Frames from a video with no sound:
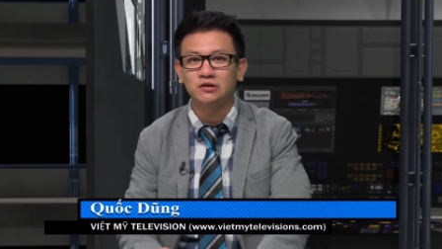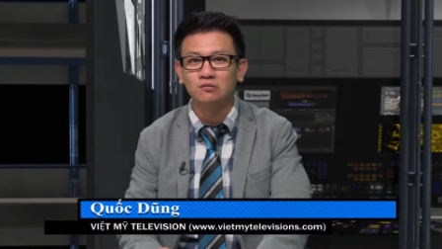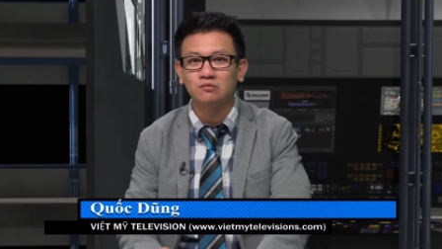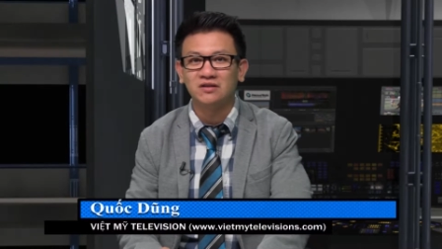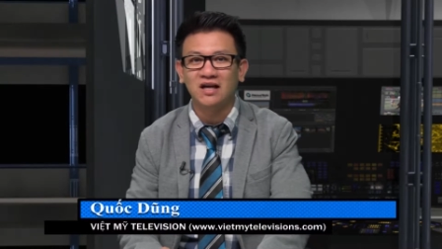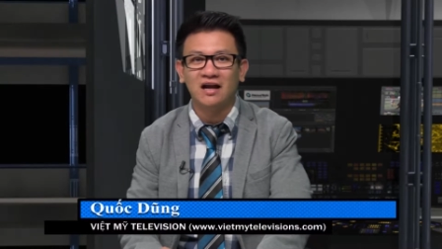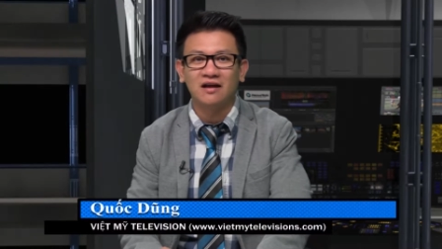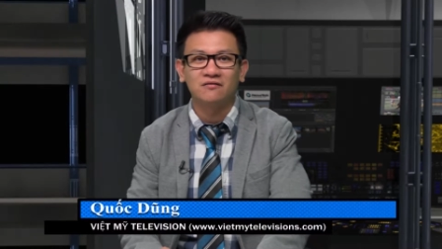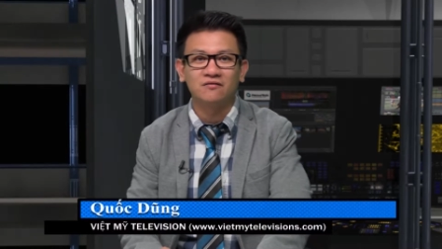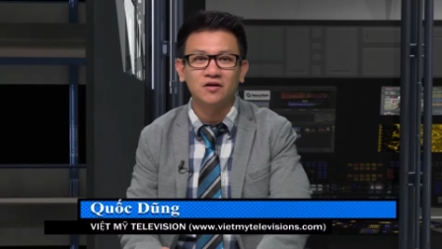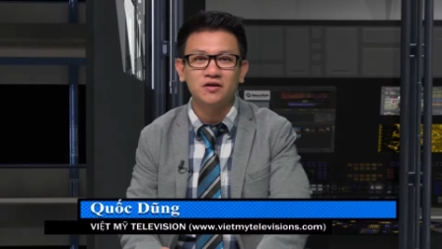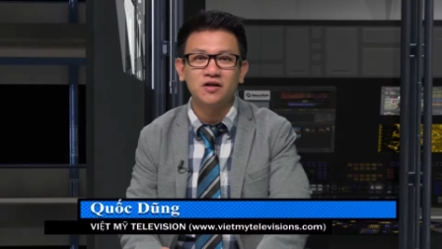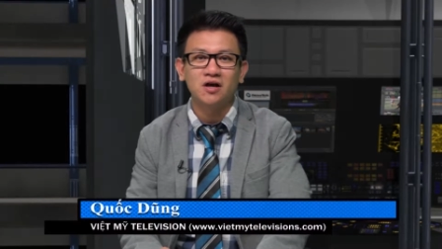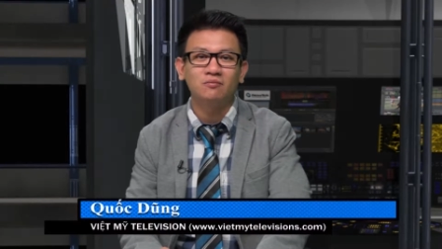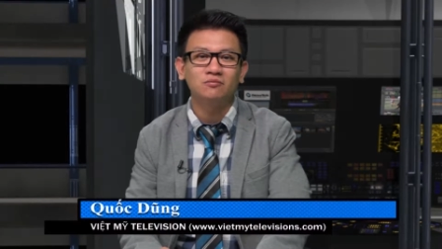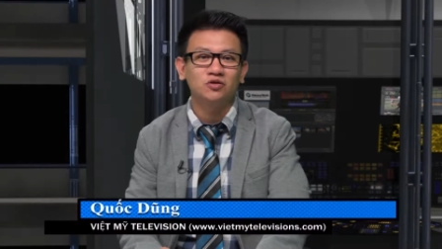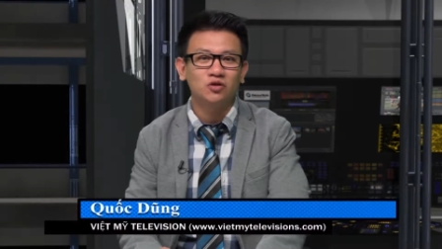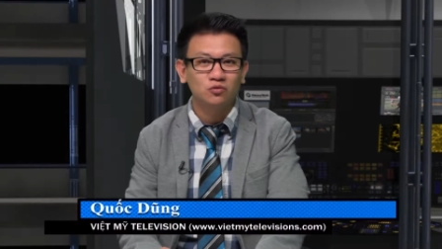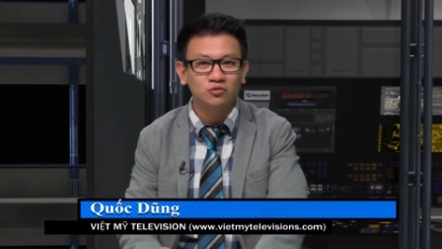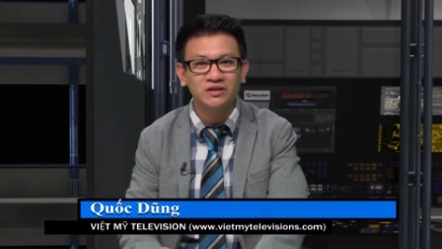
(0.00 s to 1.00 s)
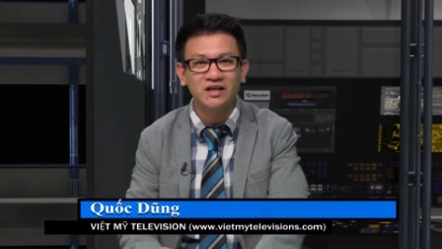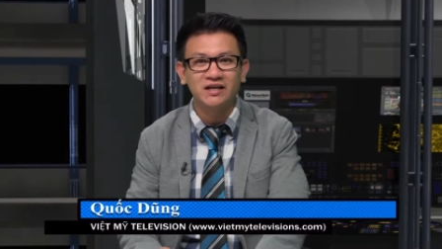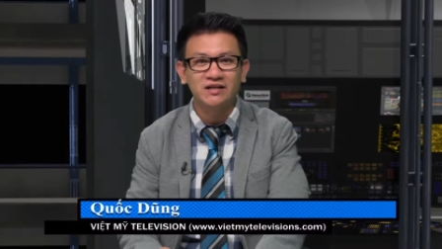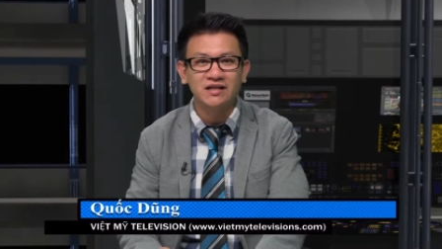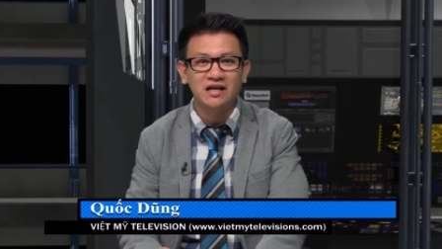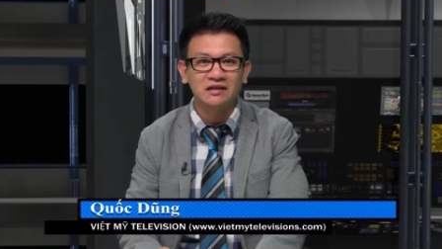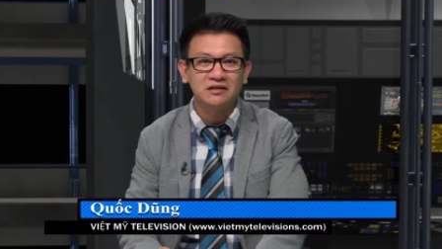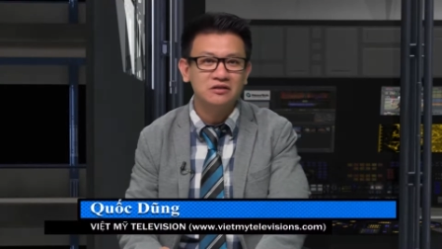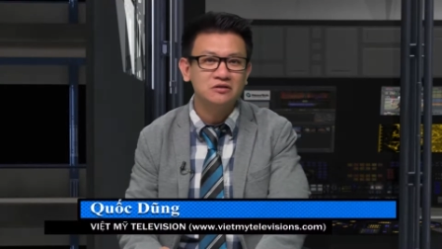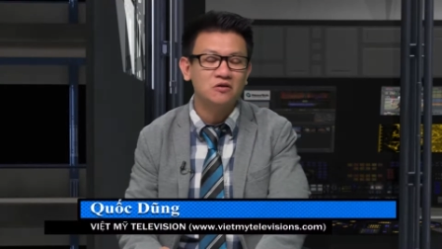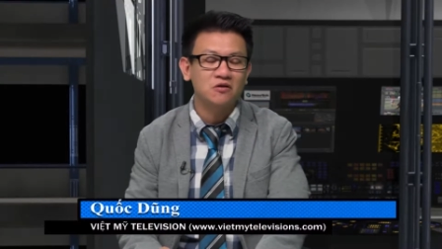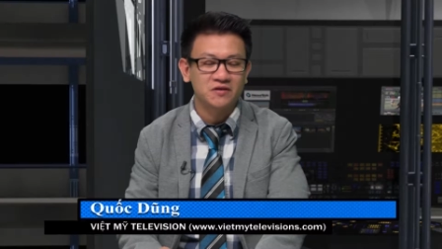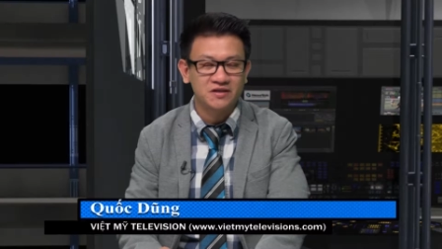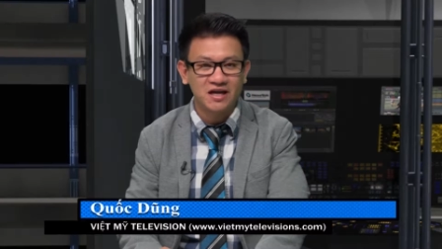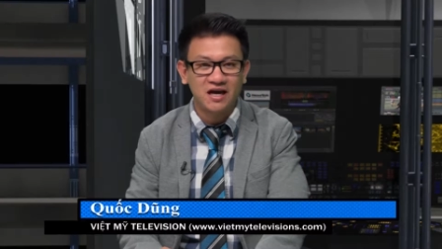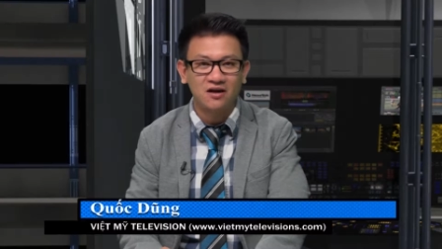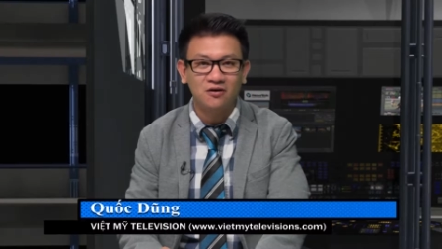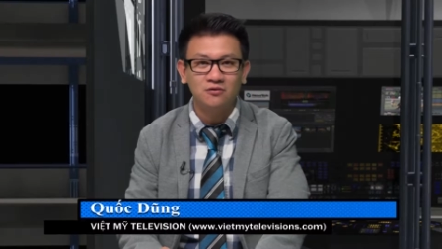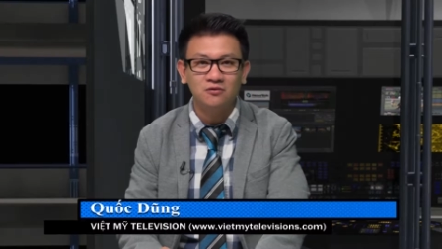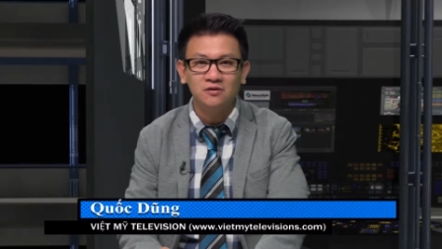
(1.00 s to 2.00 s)
trung thành với nhóm chủ chiến nhà nước Hồi
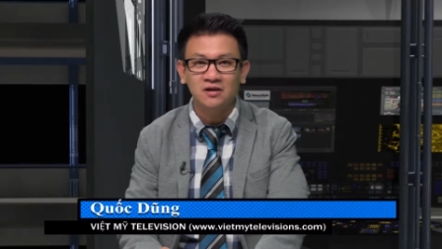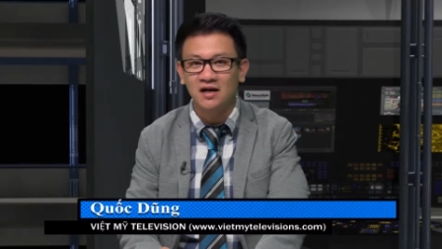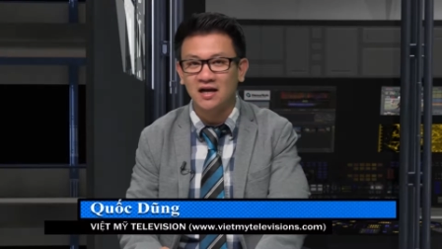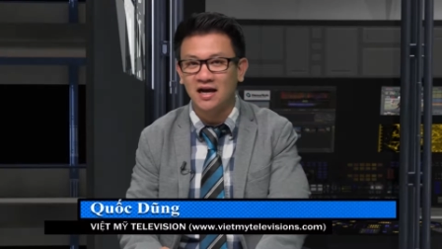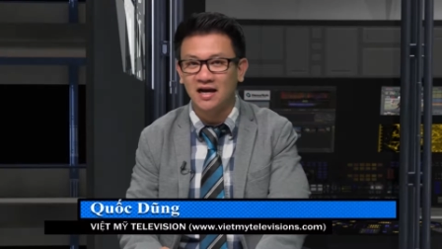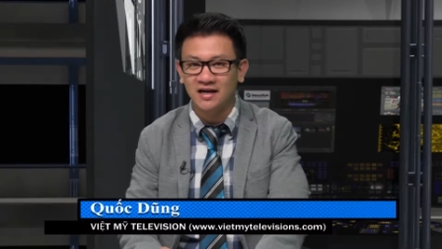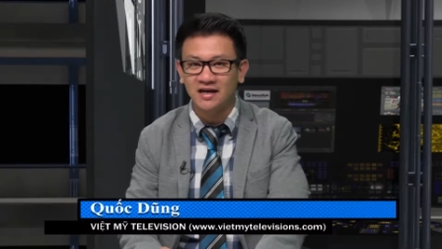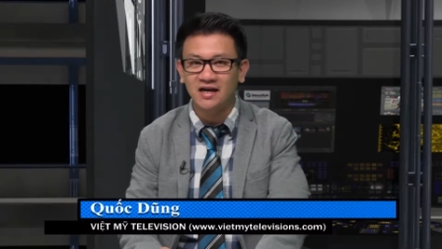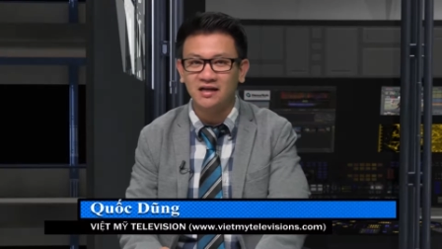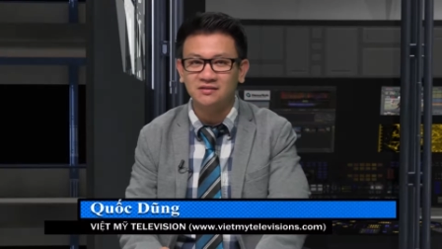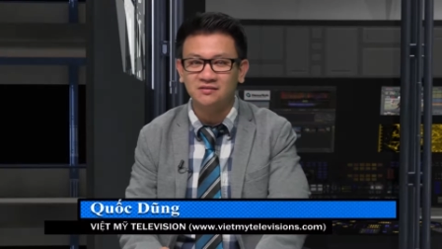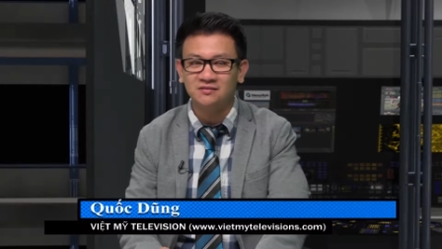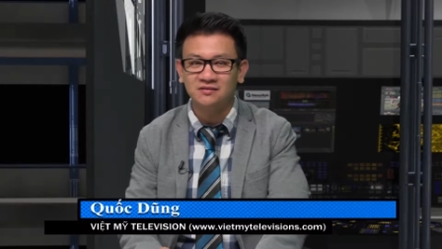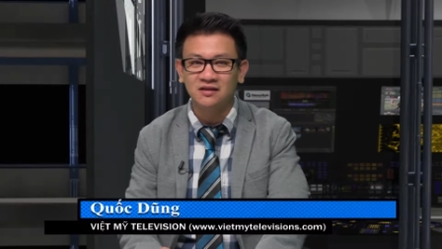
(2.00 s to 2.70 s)
giáo IS